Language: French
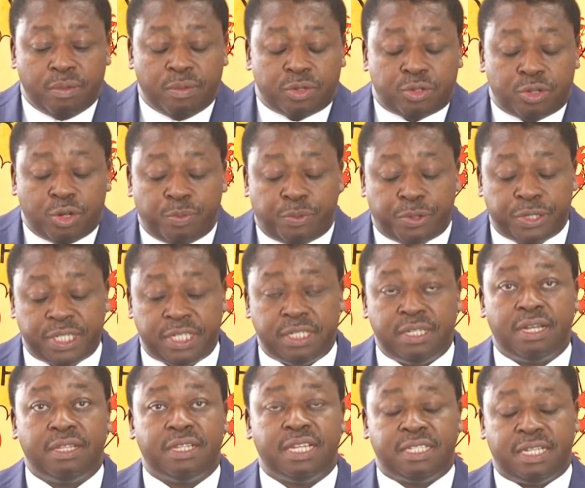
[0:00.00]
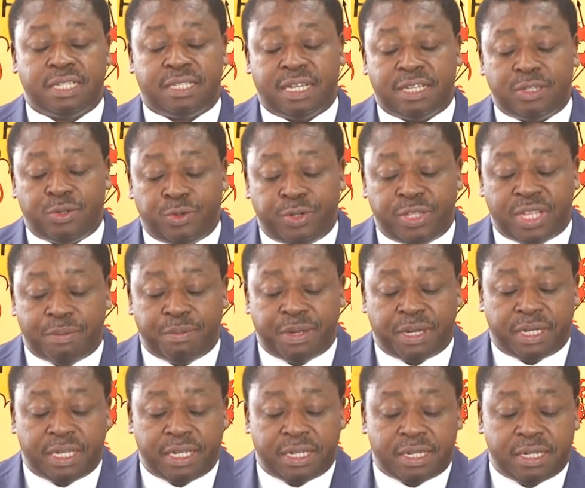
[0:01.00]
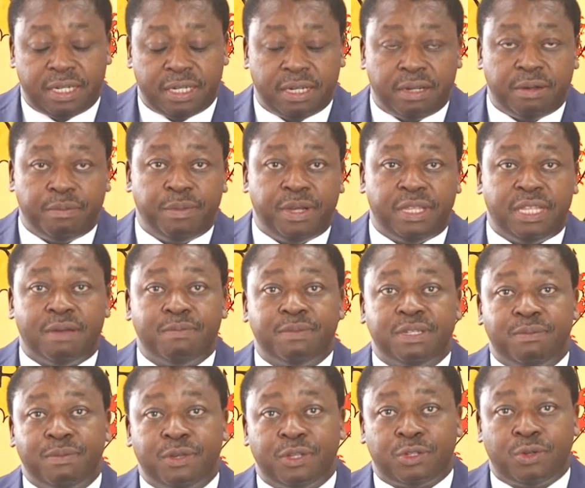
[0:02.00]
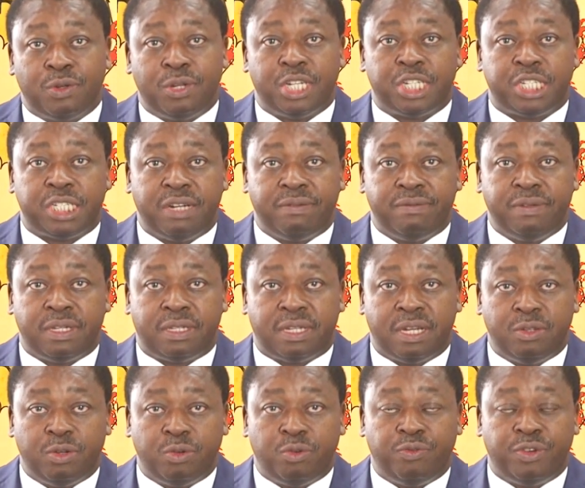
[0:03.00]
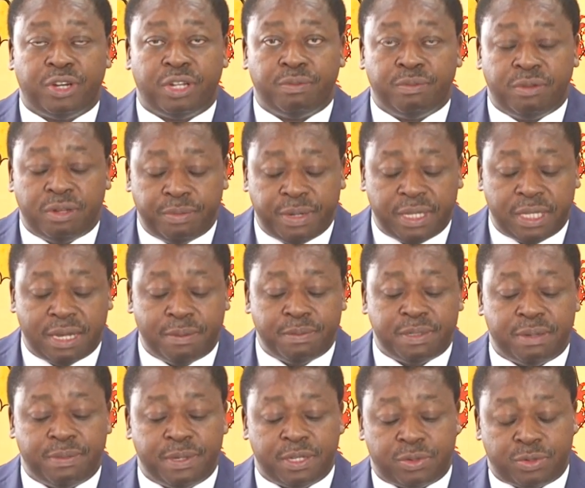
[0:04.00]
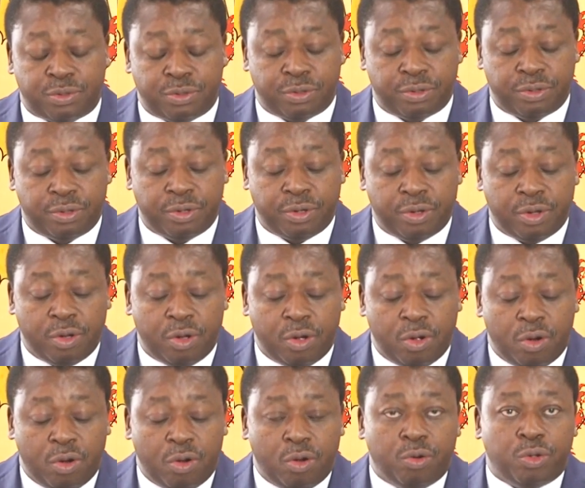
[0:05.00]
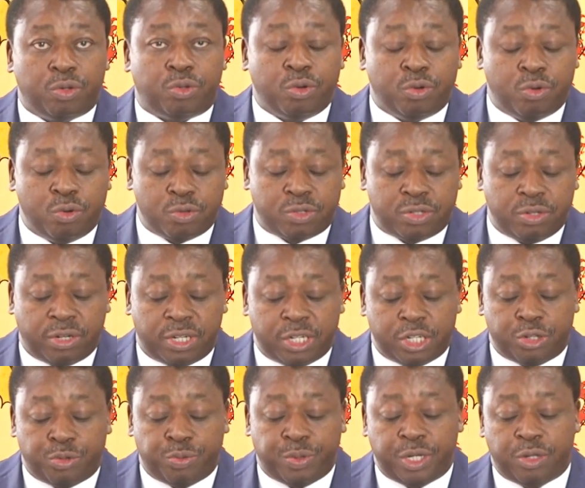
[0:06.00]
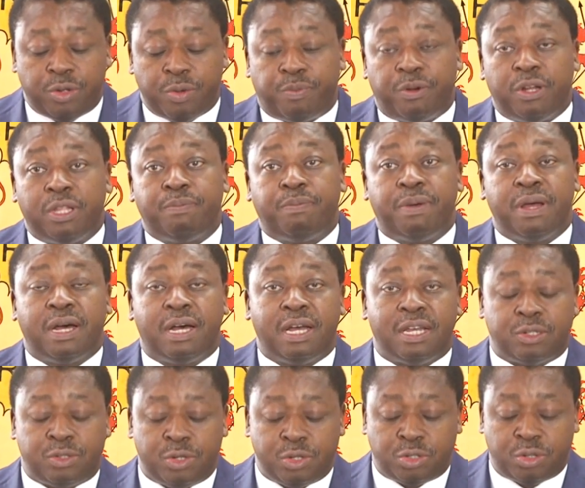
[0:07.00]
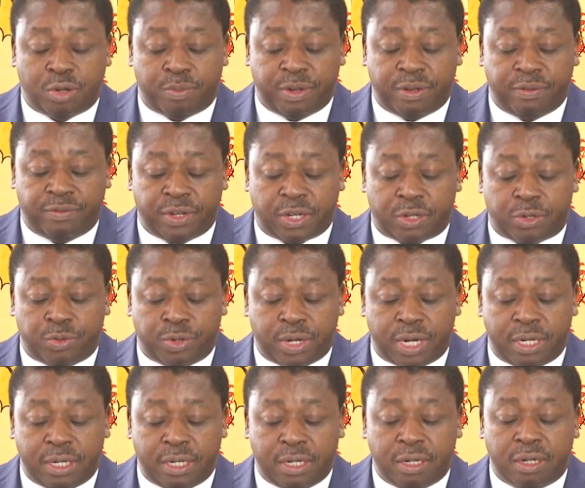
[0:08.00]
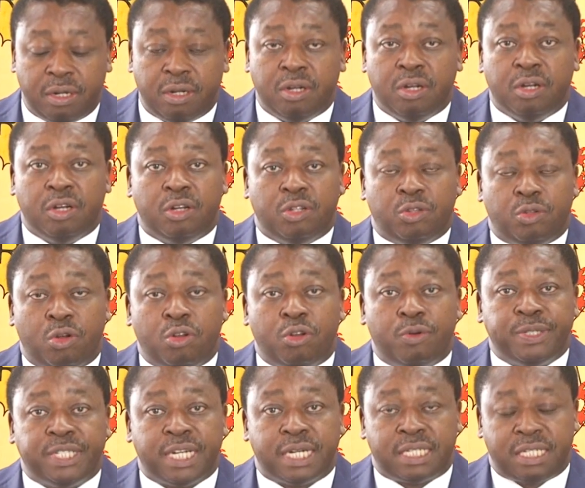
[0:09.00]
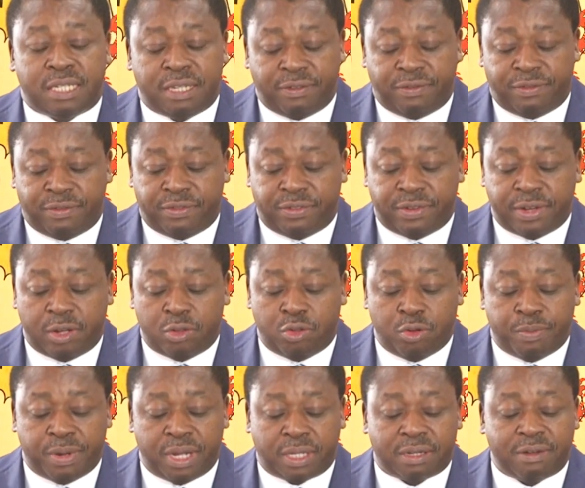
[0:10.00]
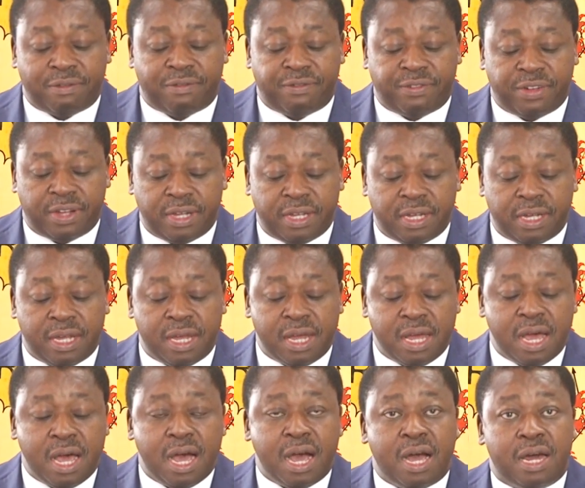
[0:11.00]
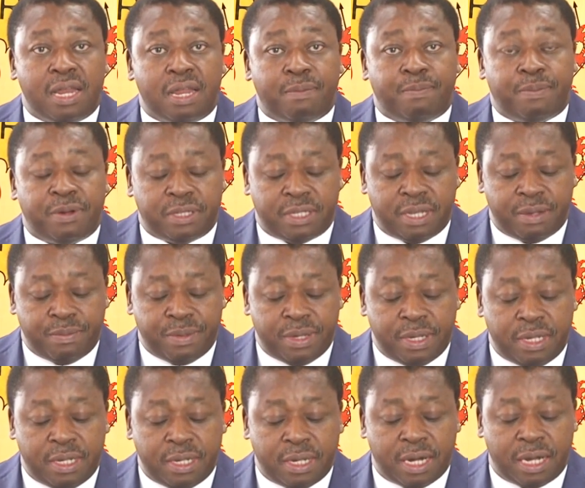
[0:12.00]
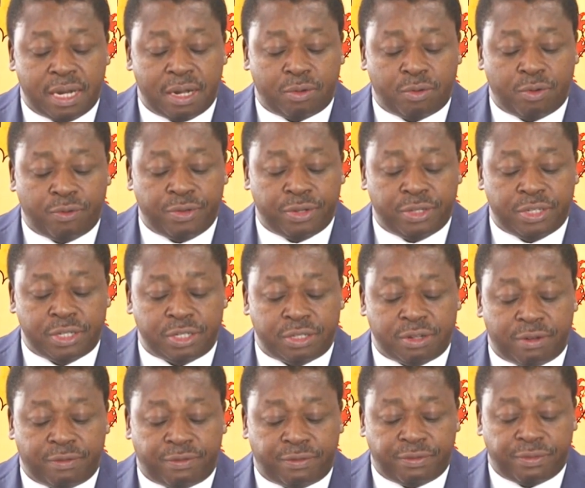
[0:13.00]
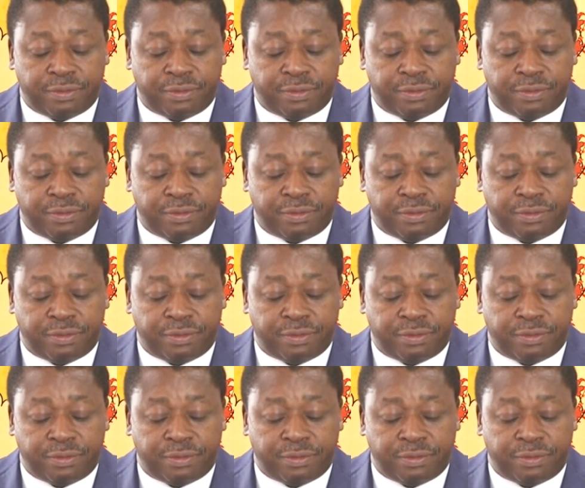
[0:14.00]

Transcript: Monsieur le Président des États-Unis d'Amérique, Mesdames et Messieurs les chefs d'État et de gouvernement, Mesdames et Messieurs, le Togo se réjouit de prendre part à ce sommet virtuel dont l'objectif est de mettre fin à la pandémie, à la Covid-19.